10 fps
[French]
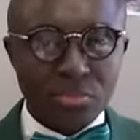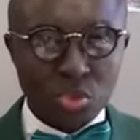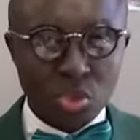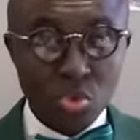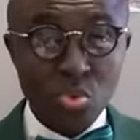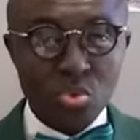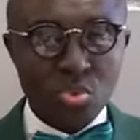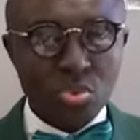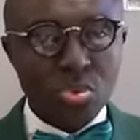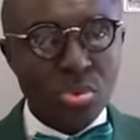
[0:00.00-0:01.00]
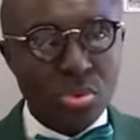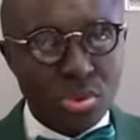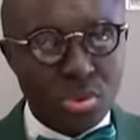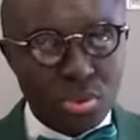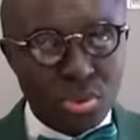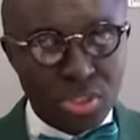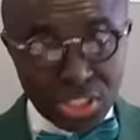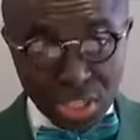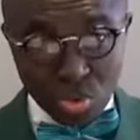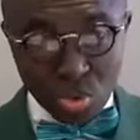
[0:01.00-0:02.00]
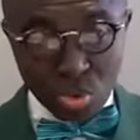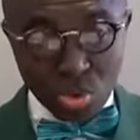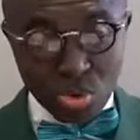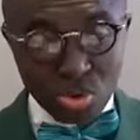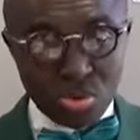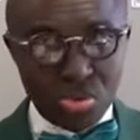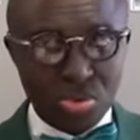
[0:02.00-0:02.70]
de nous, d'IA Congo,